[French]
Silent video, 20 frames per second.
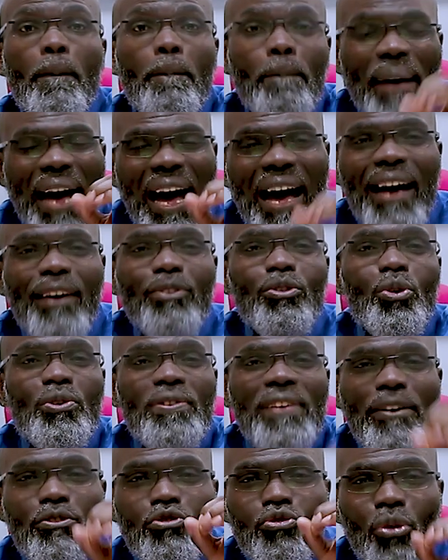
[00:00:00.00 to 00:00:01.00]
Par
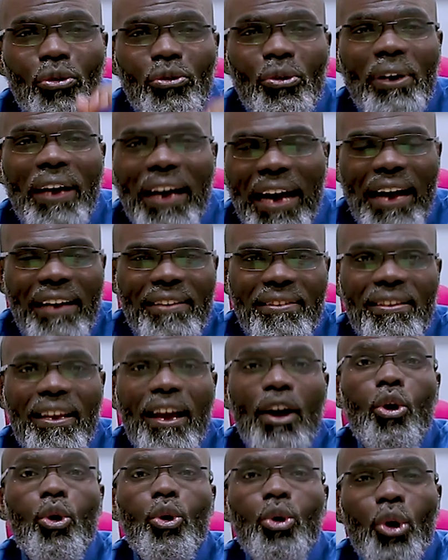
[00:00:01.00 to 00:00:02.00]
nos actions de grâce,
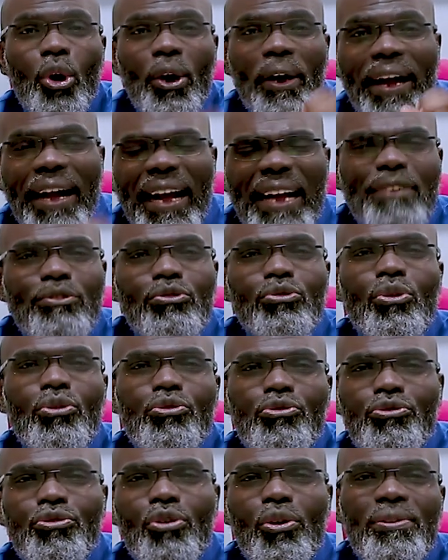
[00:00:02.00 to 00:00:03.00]
le règne de
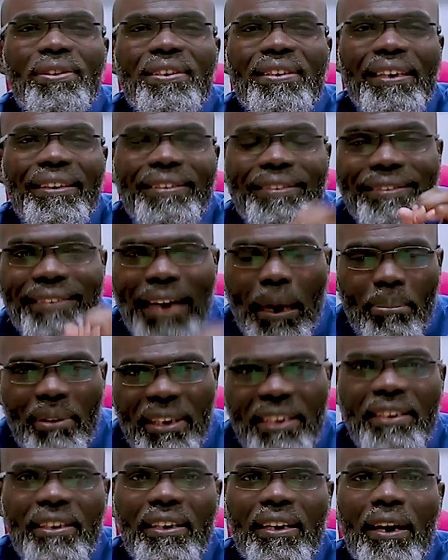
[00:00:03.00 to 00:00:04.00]
Dieu
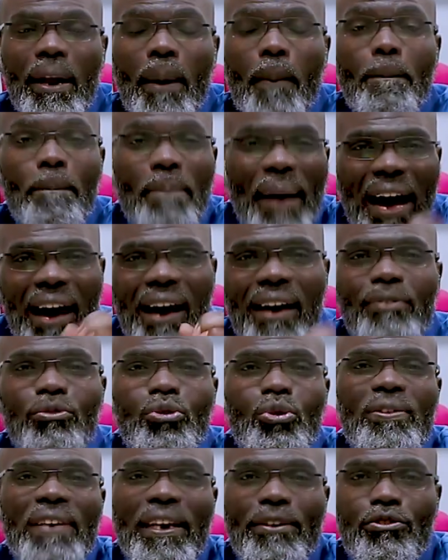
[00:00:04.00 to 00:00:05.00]
s'établit. Par nos